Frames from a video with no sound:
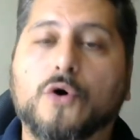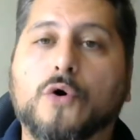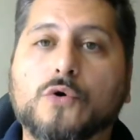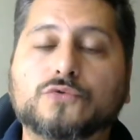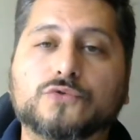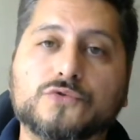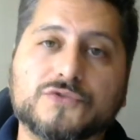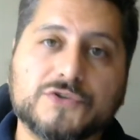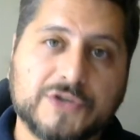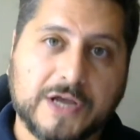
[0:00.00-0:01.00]

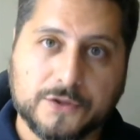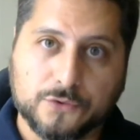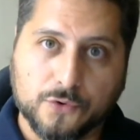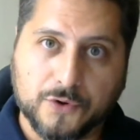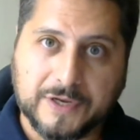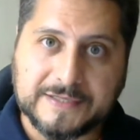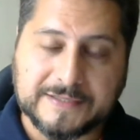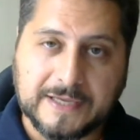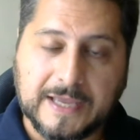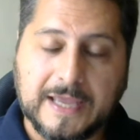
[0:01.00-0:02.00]
outros
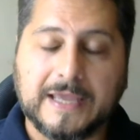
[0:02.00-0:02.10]
indicadores